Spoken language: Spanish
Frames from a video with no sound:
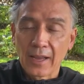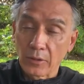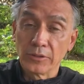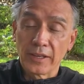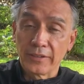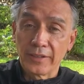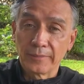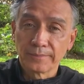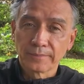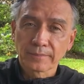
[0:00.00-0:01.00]
La
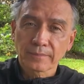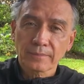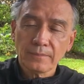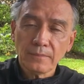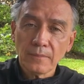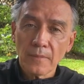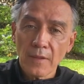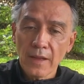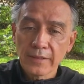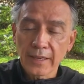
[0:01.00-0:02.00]
conciencia
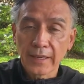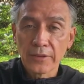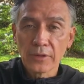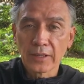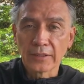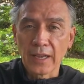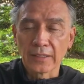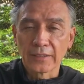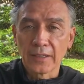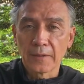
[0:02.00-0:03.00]
es aquello que te
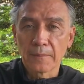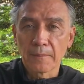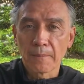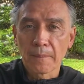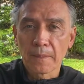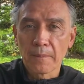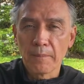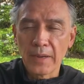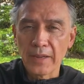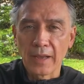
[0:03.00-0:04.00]
hace
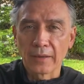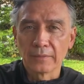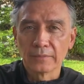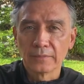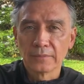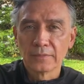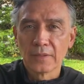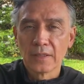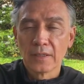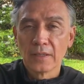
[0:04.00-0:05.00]
brillar
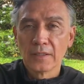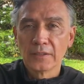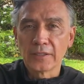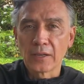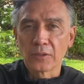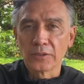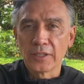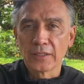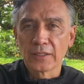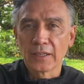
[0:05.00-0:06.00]
ser
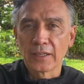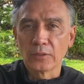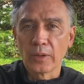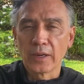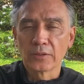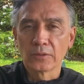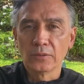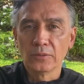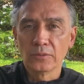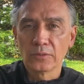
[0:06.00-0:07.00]
consciente de que tú eres
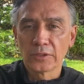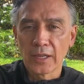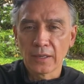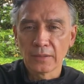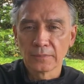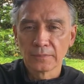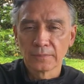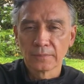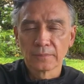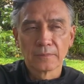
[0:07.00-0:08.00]
un ser
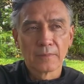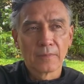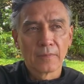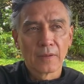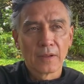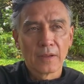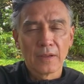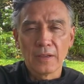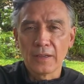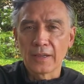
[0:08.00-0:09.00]

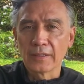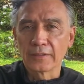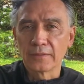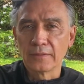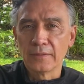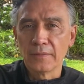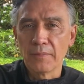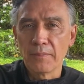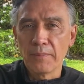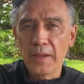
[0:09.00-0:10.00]
y que
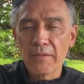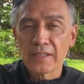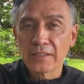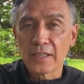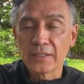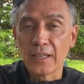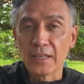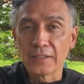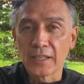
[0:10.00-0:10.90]
vives desde